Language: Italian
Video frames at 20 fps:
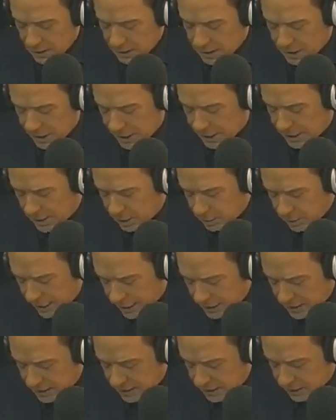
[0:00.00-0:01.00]
c'è anche
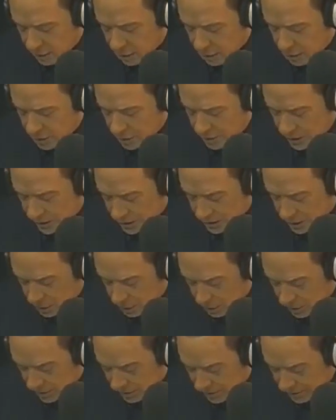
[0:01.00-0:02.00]
un'altra
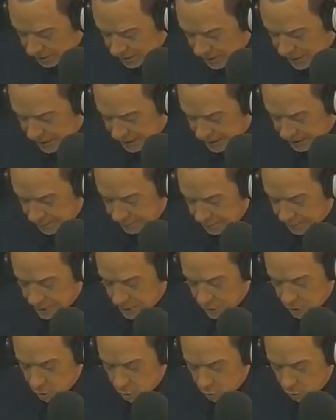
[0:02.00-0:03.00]
considerazione da fare.
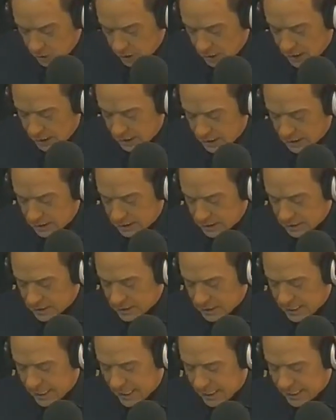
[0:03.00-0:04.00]
Nulla,
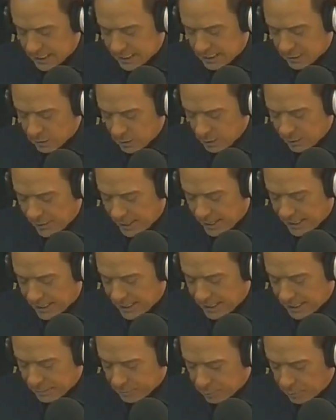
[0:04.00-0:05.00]
neanche una
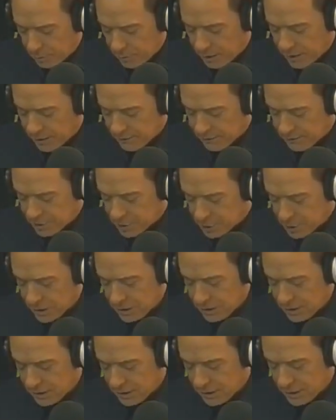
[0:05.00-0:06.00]
macchina pubblica
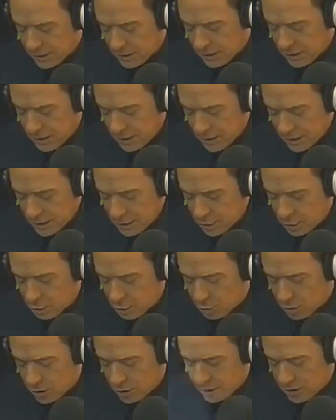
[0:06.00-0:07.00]
efficiente,
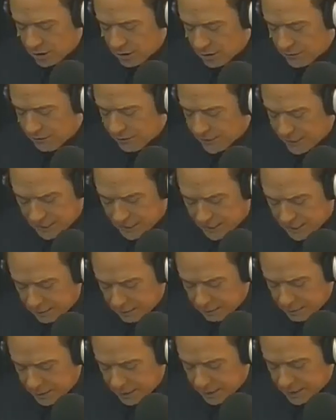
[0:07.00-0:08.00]

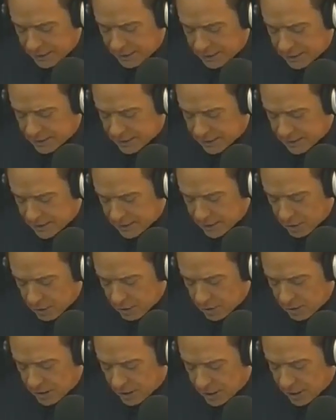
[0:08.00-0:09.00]
giustificherebbe la
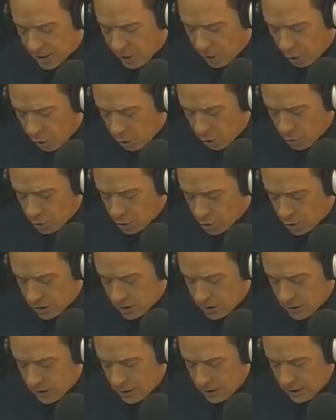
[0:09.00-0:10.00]
tassazione che
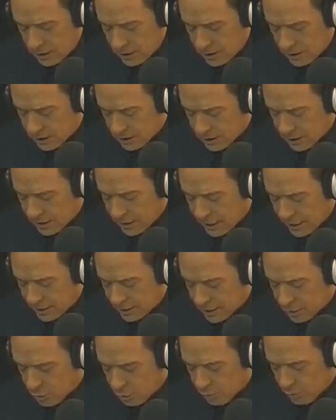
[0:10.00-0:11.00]
oggi gli
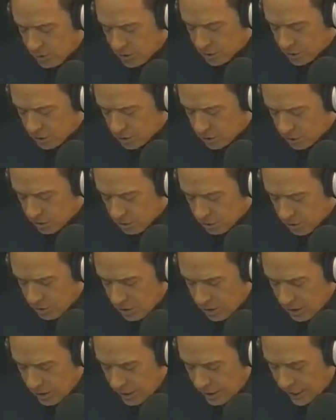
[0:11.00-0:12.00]
italiani subiscono.
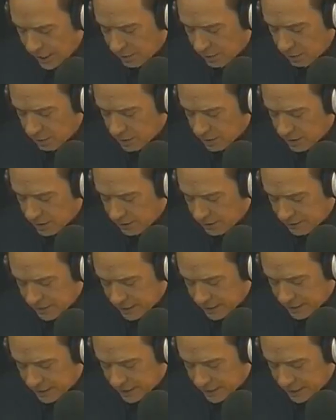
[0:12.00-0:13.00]
È un'idea
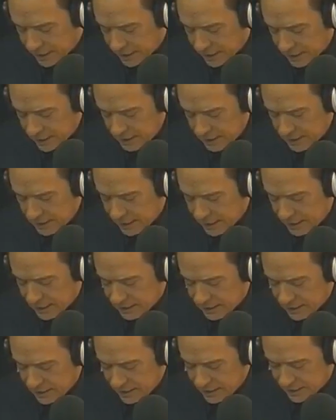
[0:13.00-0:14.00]
vecchia della
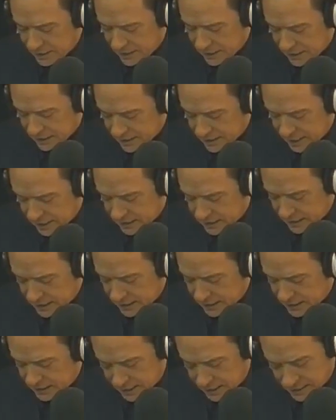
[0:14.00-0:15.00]
sinistra
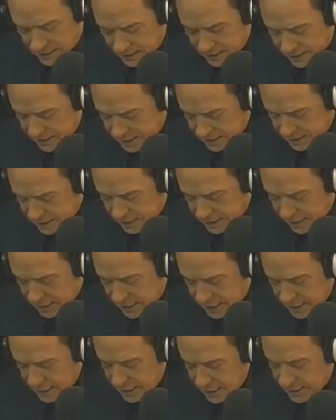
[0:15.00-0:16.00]
statalista,
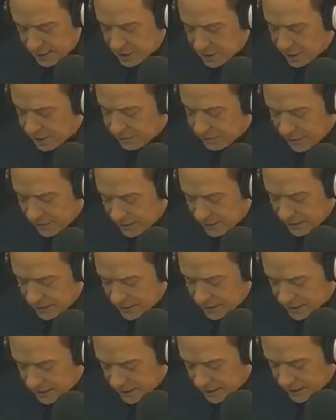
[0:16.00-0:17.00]
già
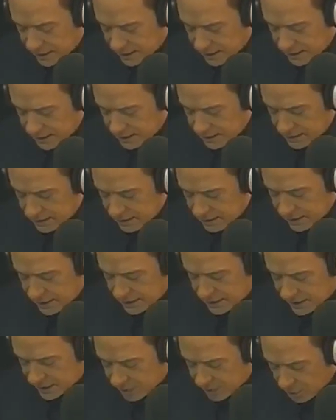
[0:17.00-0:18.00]
fallita nel
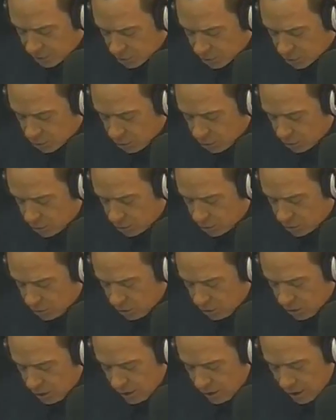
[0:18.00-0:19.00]
secolo
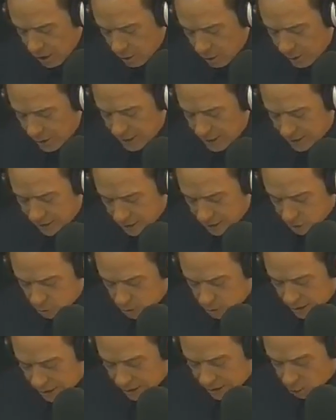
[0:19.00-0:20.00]
scorso, quella che lo
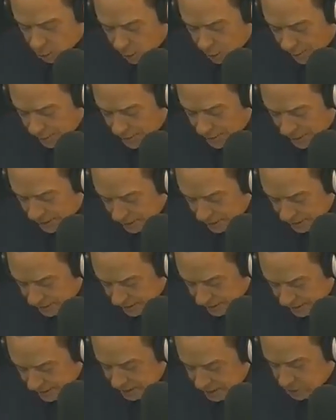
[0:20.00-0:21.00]
Stato abbia il
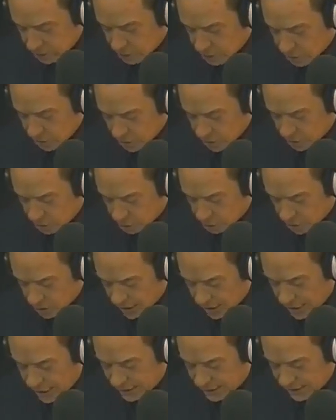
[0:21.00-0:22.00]
diritto di
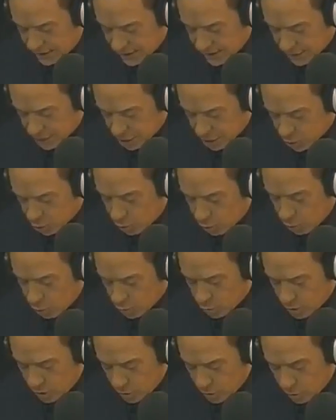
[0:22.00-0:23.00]
sottrarre a
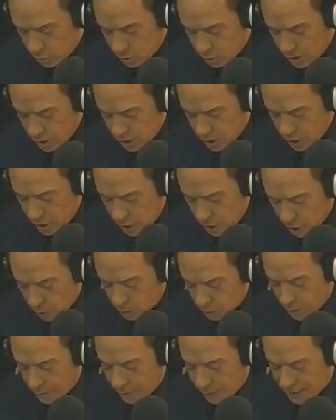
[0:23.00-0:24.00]
ciascuno di noi
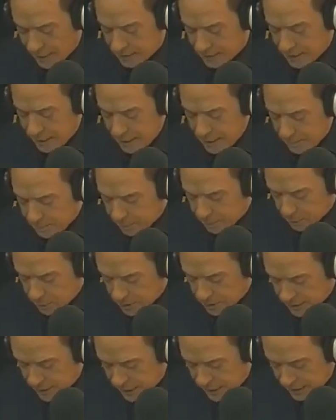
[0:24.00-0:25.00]
una parte
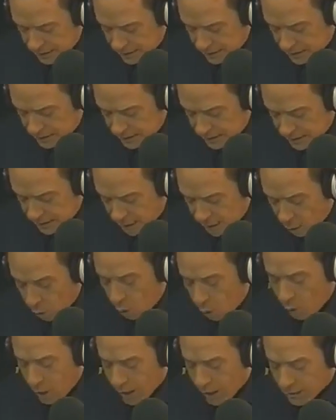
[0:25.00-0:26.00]
importante
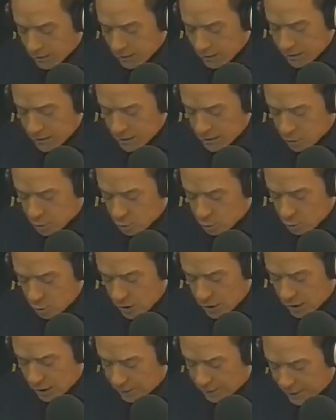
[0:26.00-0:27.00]
o
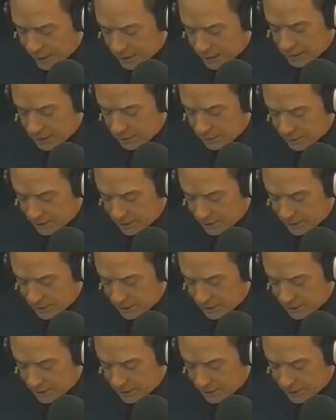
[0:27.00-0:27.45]
addirittura la parte